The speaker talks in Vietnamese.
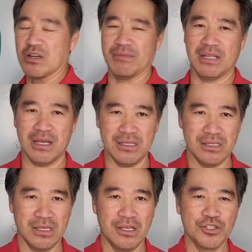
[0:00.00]
người mình hết
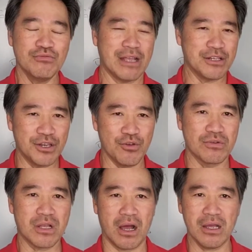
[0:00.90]
chúng ta đều
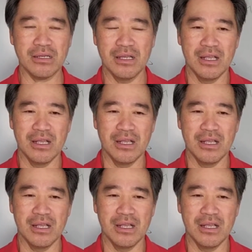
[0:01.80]
có